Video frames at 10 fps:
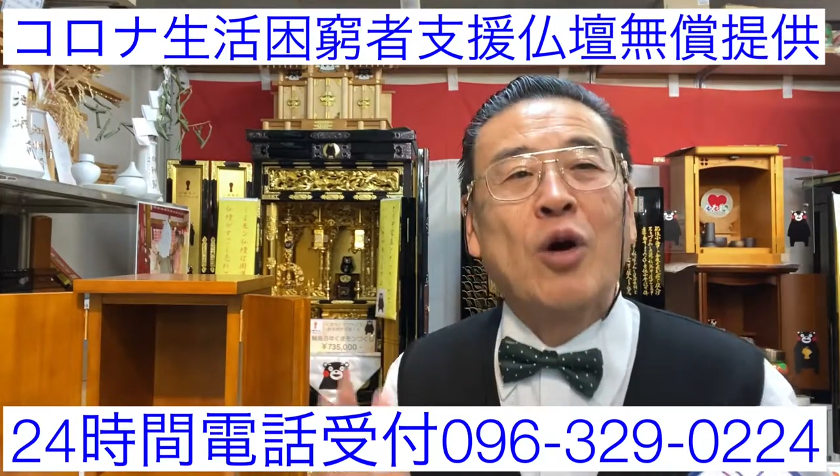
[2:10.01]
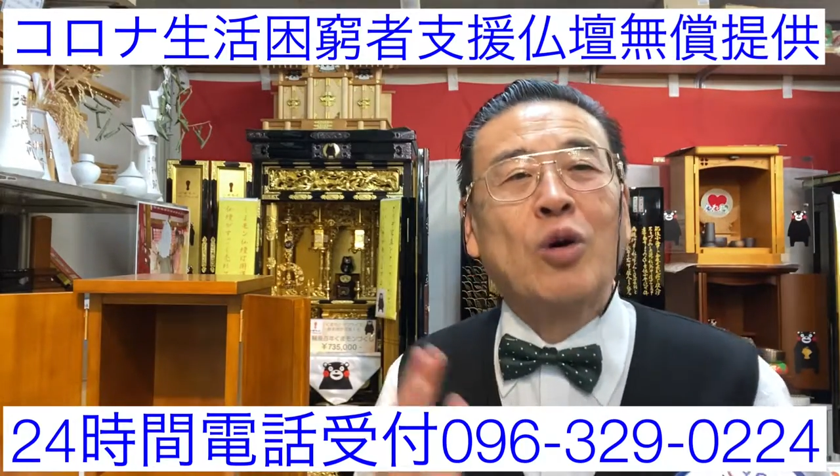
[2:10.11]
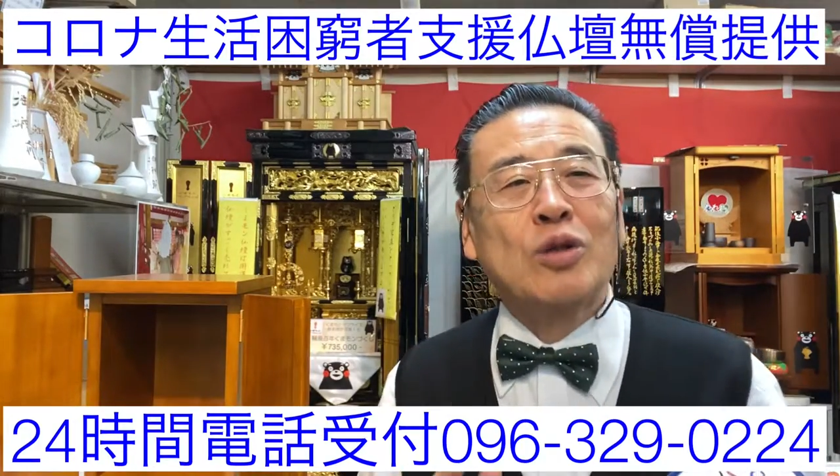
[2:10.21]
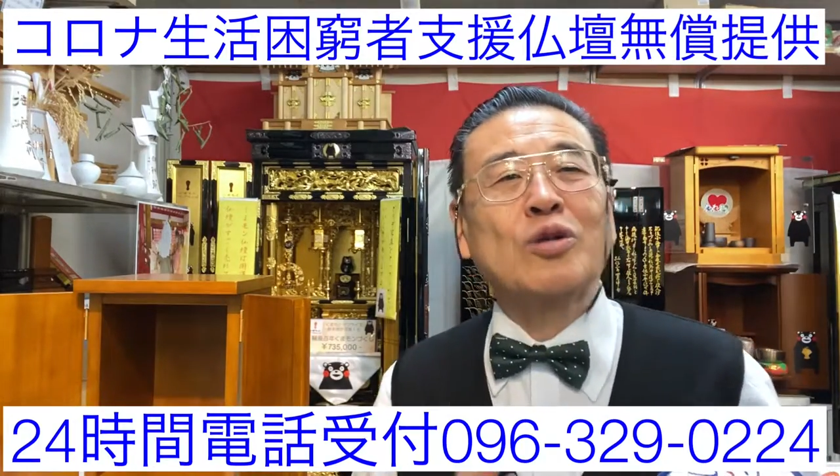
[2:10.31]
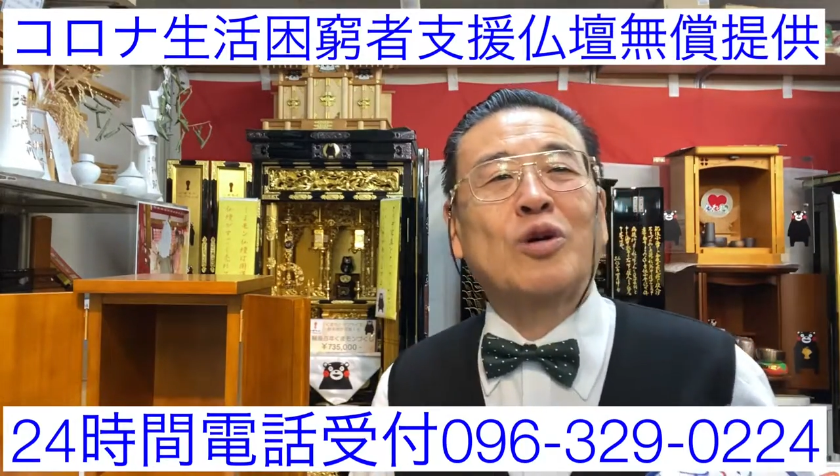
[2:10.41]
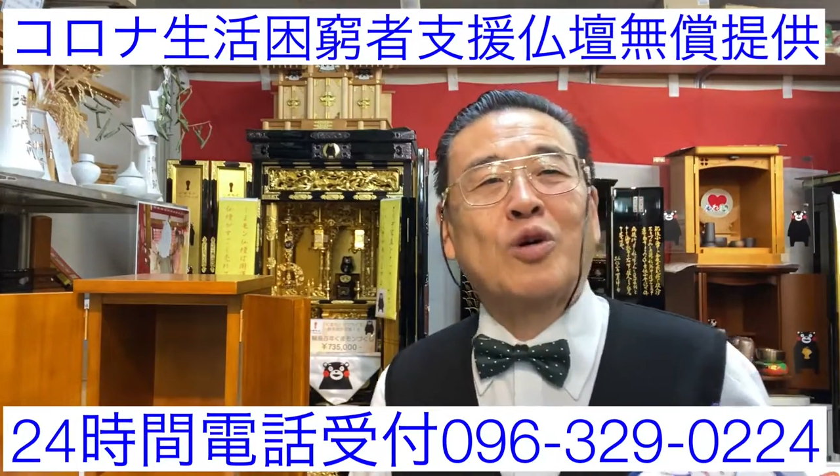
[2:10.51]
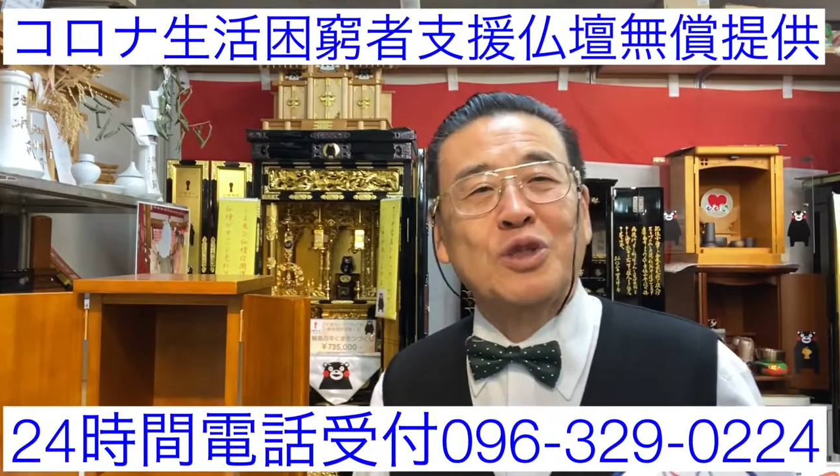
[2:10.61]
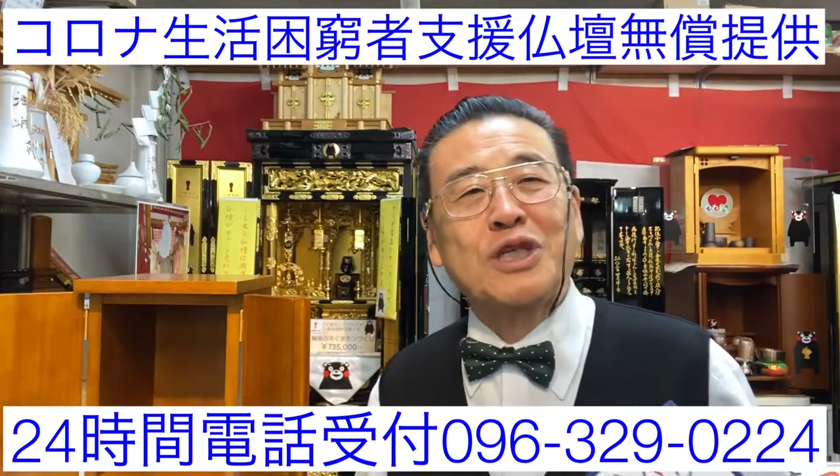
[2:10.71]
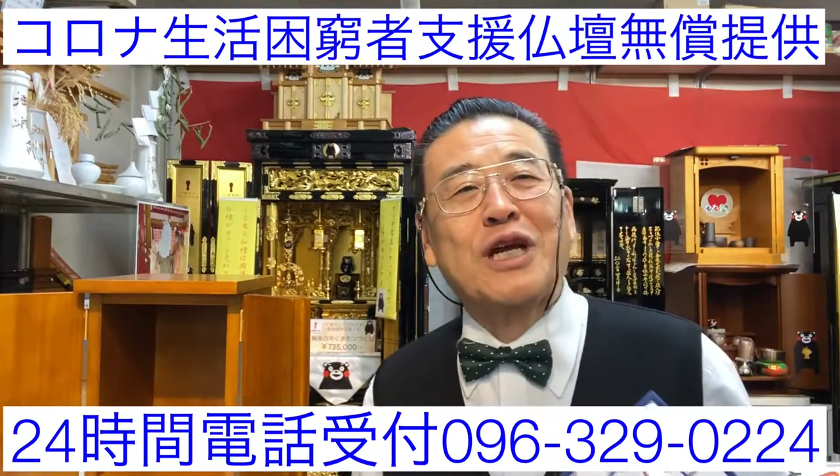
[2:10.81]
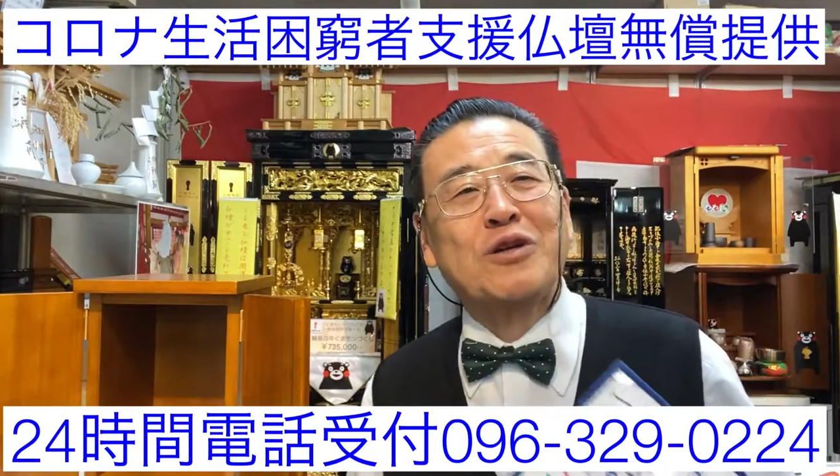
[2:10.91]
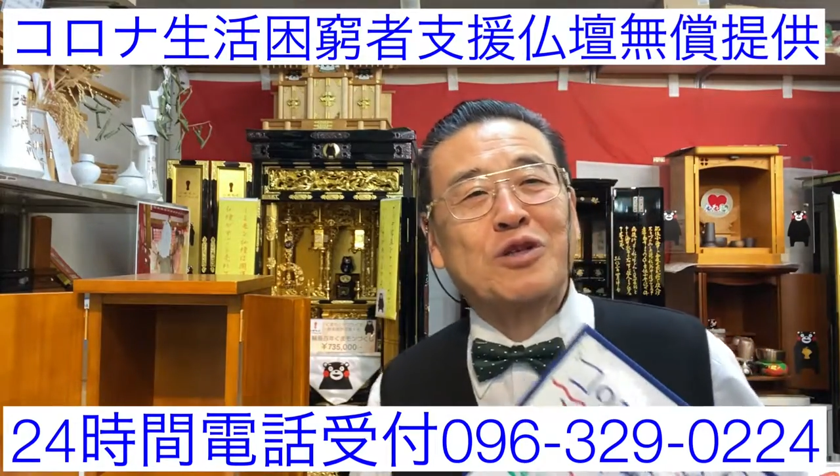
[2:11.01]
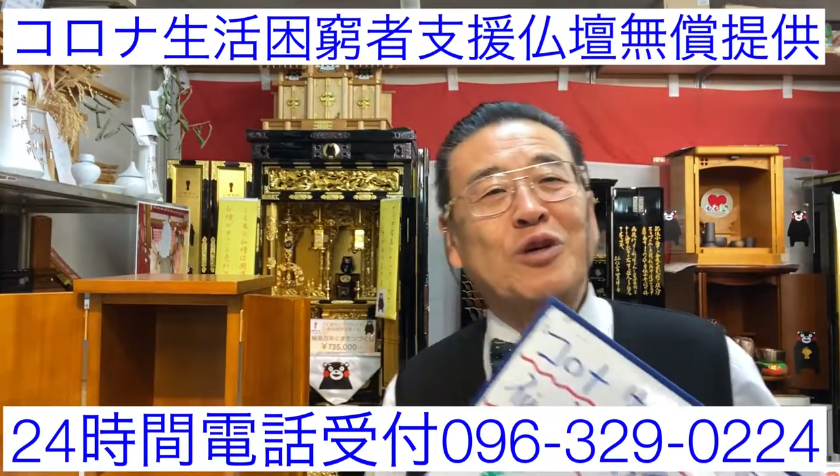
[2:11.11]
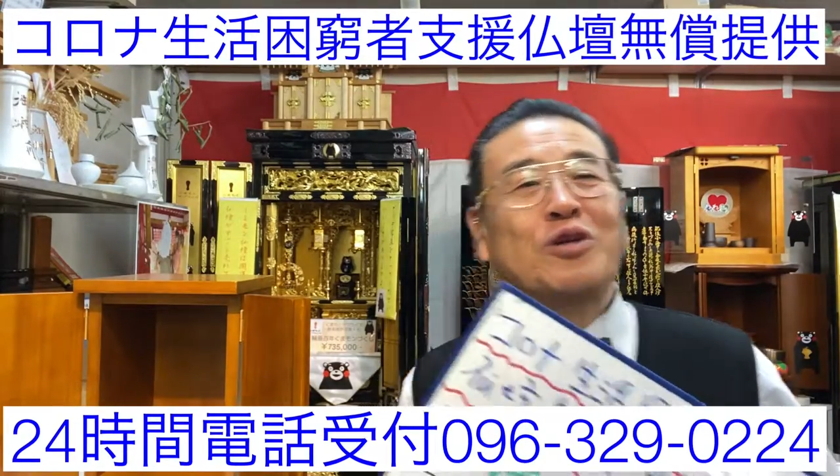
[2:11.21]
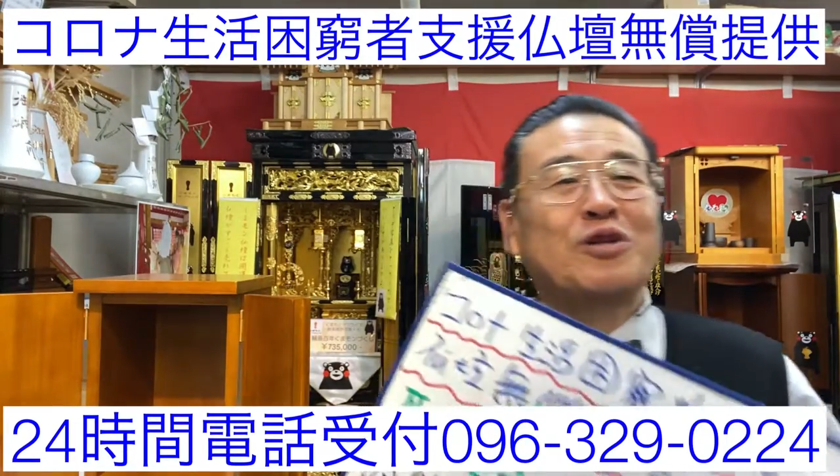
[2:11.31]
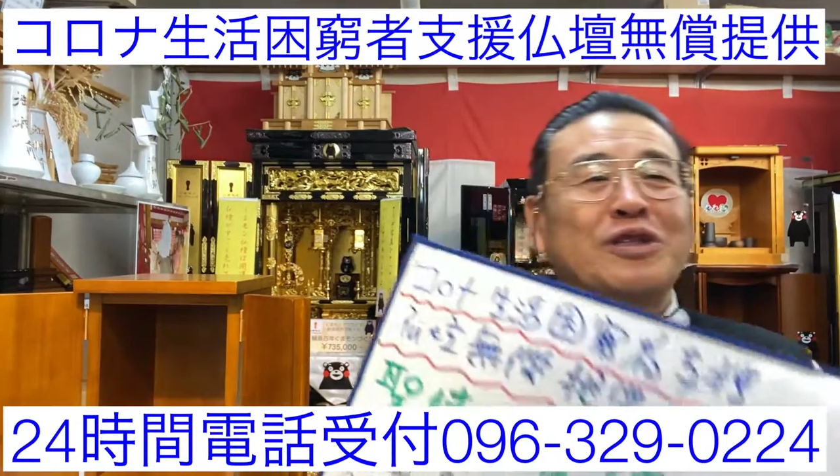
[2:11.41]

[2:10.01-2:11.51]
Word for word: ほとんどこちらの聖徳